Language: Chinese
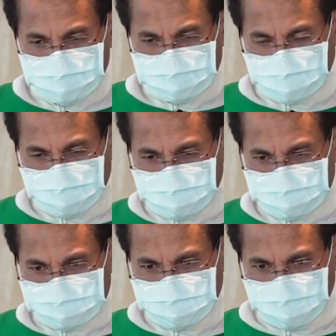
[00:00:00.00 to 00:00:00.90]
他
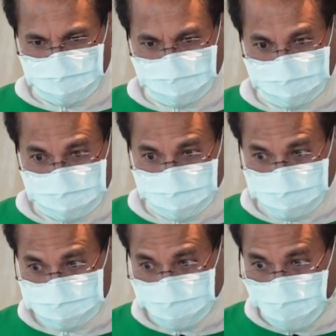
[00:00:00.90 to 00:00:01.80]
祈祷完以
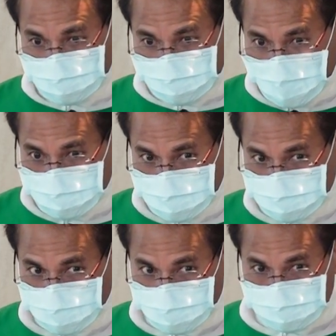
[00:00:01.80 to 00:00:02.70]
后，从他
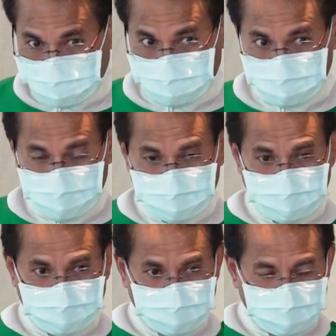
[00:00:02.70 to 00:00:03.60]
们中间，
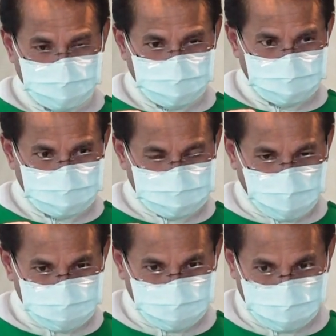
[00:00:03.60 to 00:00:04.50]

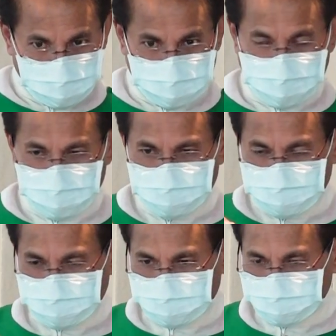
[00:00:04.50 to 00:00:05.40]
找选了
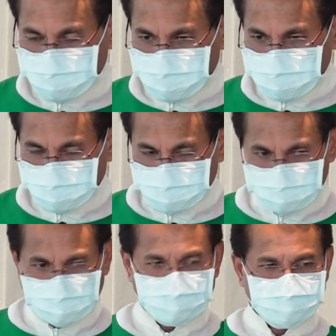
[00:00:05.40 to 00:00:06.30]
十二个
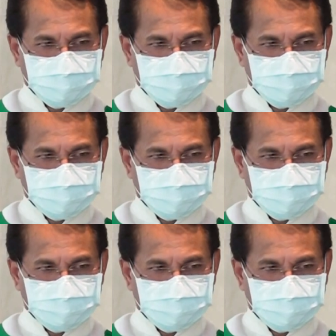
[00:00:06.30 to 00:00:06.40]
人，